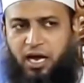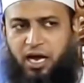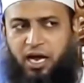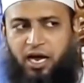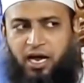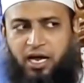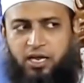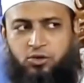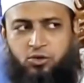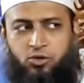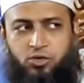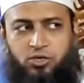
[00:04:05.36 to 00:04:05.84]

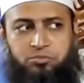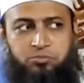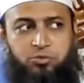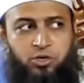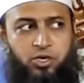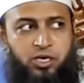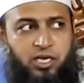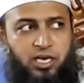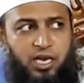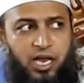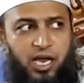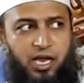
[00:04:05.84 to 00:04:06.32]
আর ওই
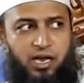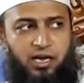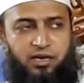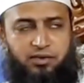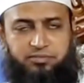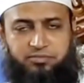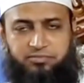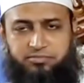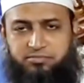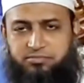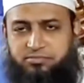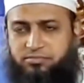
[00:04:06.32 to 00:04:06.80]
মহিলা
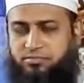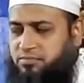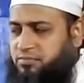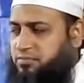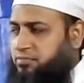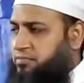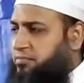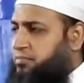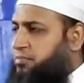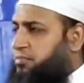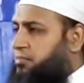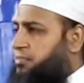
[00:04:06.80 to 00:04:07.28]

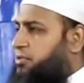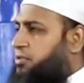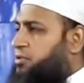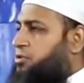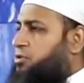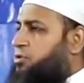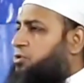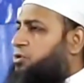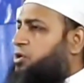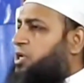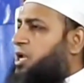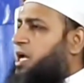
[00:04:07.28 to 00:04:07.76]

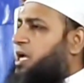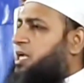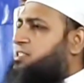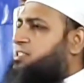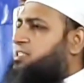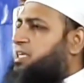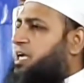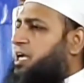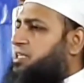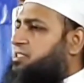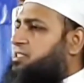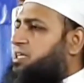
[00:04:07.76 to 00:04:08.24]
ওরা
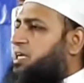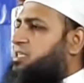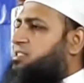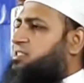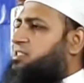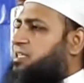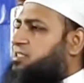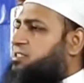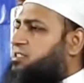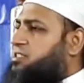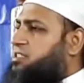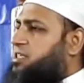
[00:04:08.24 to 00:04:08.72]
যা যা
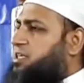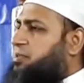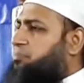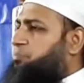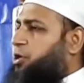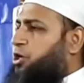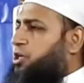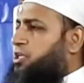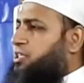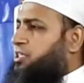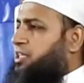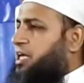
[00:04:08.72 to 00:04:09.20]
চাচ্ছে
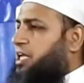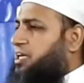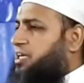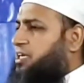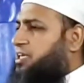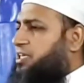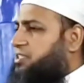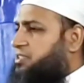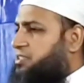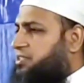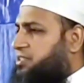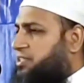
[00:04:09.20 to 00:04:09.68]
পর্দার
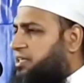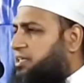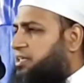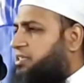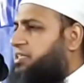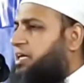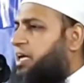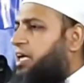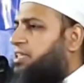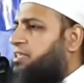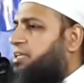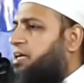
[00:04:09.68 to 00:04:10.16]
নিচ দিয়ে
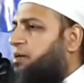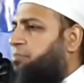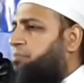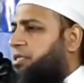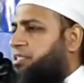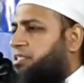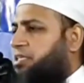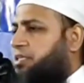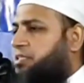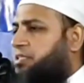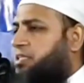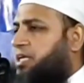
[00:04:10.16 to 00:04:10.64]
তা
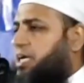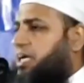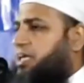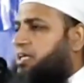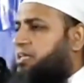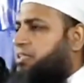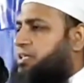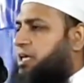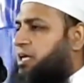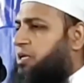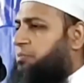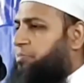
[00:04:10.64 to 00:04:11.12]
পাঠা তাই
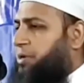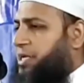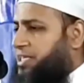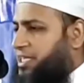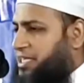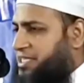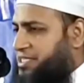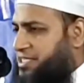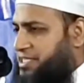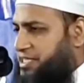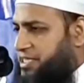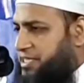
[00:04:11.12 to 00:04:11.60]
তাই
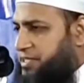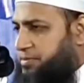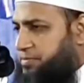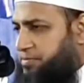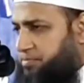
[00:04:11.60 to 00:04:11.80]
পাঠাচ্ছেন